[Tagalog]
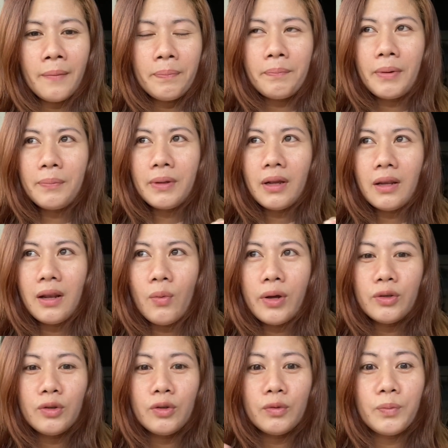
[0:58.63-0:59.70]
Pag binandawan
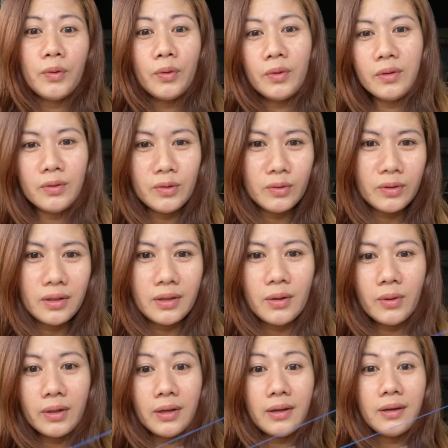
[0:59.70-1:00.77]
nyo yun po, yun yung
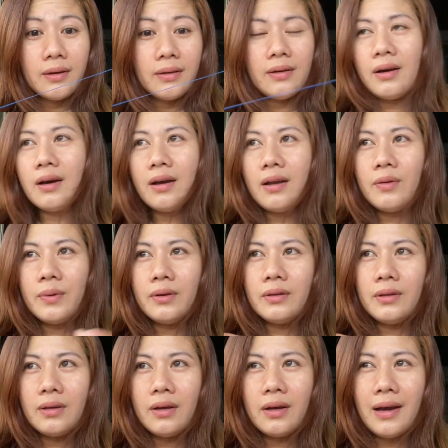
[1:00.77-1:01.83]
tinatawag na nagkaka, ano,
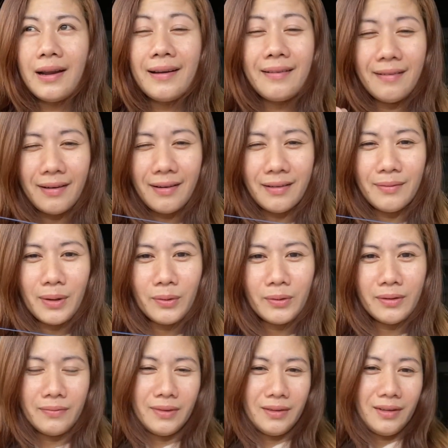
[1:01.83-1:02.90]
karag-karag ba yun?
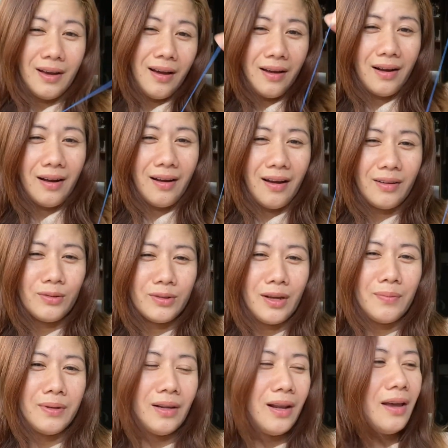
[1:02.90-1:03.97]
Kakarangkang
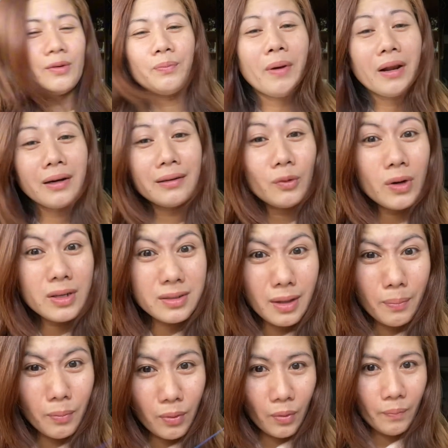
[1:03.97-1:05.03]
sabi nila. Parang walis
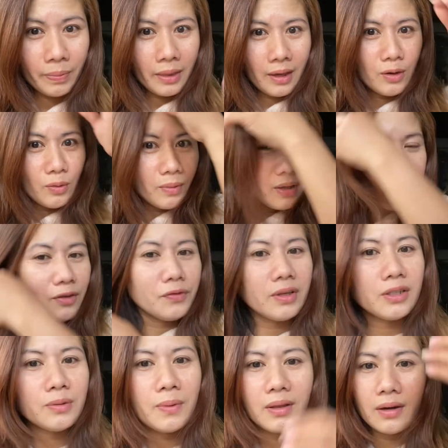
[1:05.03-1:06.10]
tambo. Yun magiging
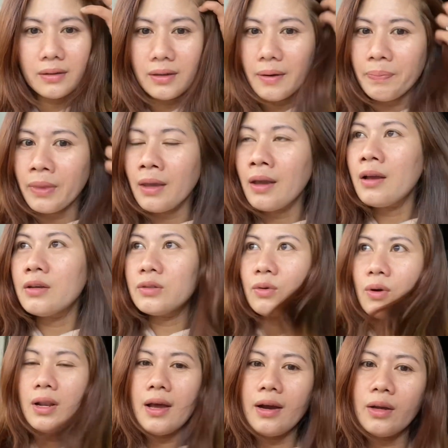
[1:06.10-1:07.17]
finish product niya. So,
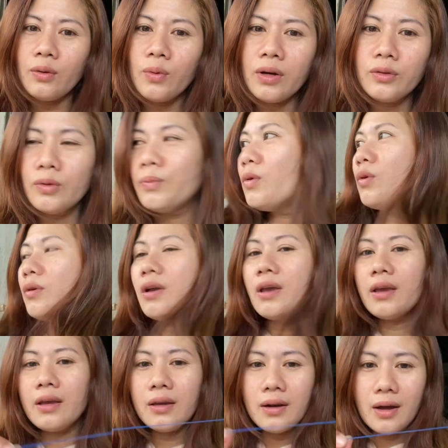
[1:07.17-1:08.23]
kailangan huwag niyo pong
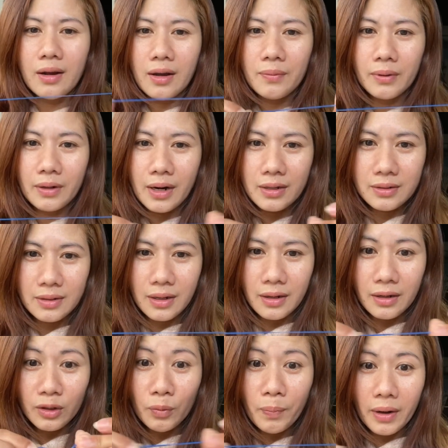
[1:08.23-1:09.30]
irarubberize na.
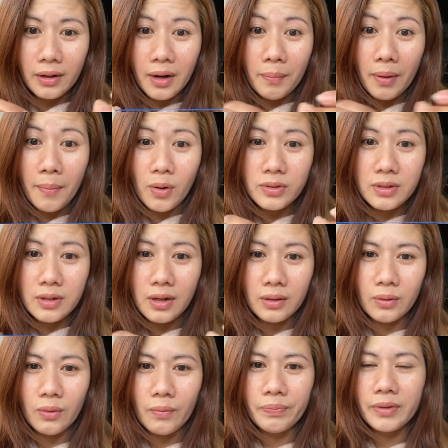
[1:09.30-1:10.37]
Yung parang nagbabounce na
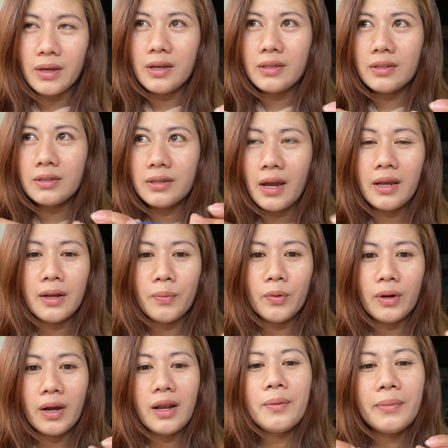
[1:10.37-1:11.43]
ganito. It's a sign na po
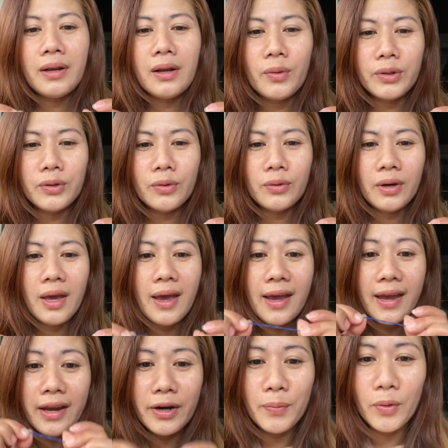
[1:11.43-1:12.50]
nakalamban lang niyo yung
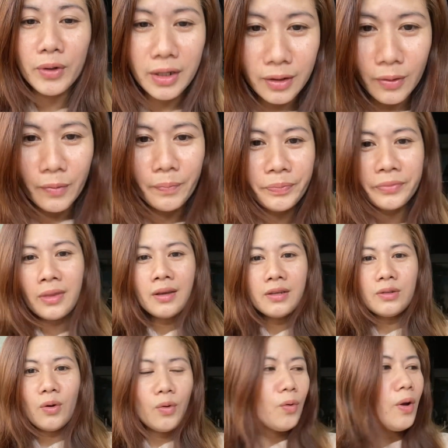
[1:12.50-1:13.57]
hair po ninyo.
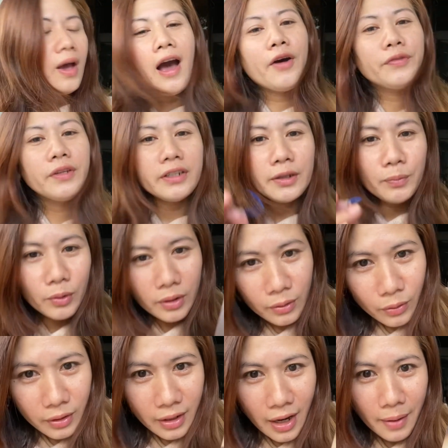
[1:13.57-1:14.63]
So, after din po
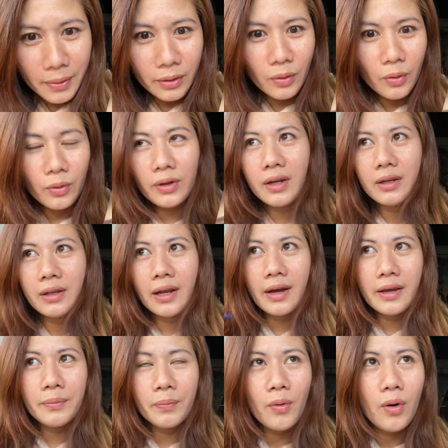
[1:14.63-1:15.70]
nitong ginamit ko,
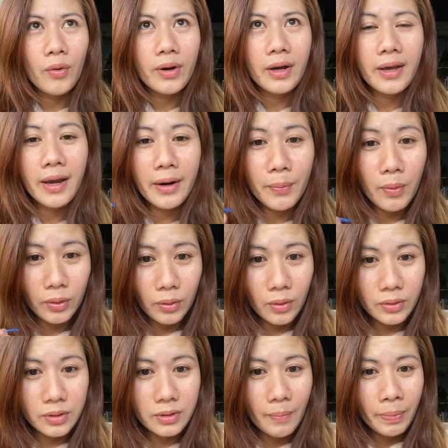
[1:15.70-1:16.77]
naglagay po ako ng hair
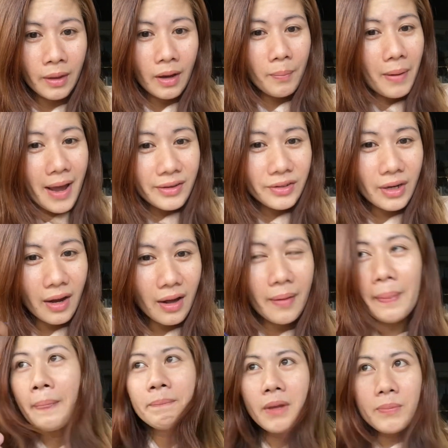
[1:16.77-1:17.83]
botox. Plancha,
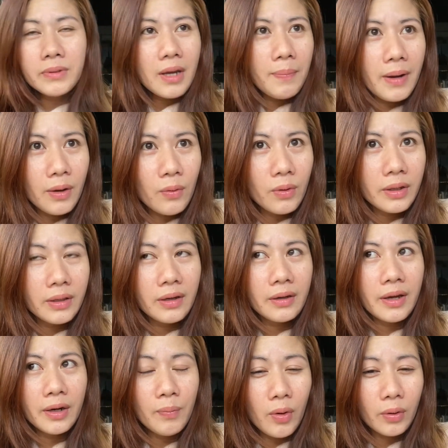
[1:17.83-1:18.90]
tapos apply ko ulit ng
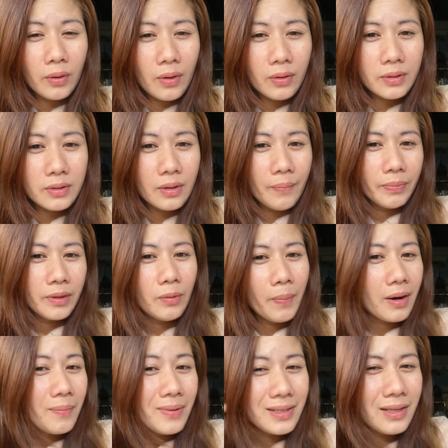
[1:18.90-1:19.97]
hair botox. Yung
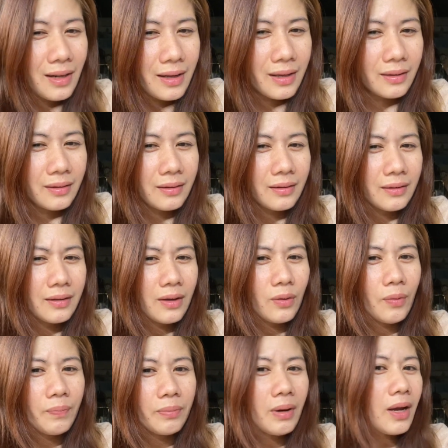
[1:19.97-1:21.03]
parang Brazilian, ano,
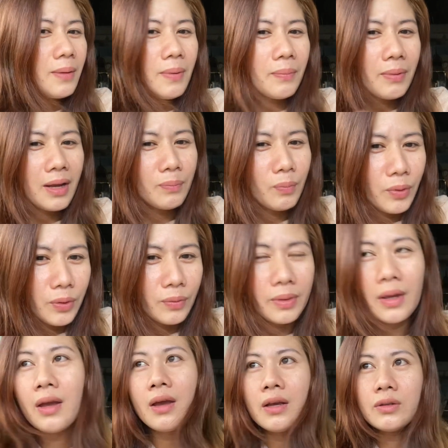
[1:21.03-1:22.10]
magkaibang brand po yun.
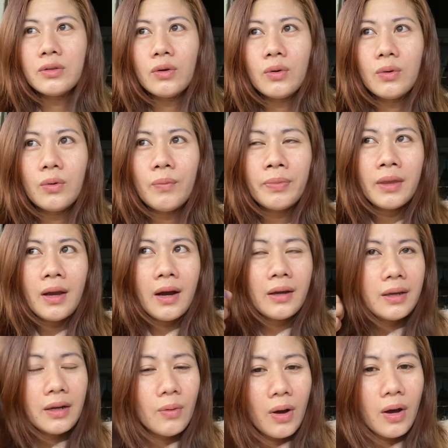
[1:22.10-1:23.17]
So, ang
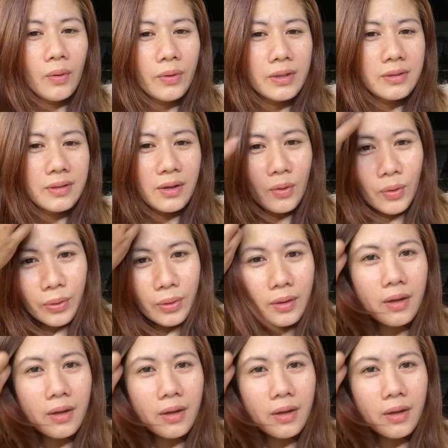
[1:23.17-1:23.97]
ginawa ko is yun.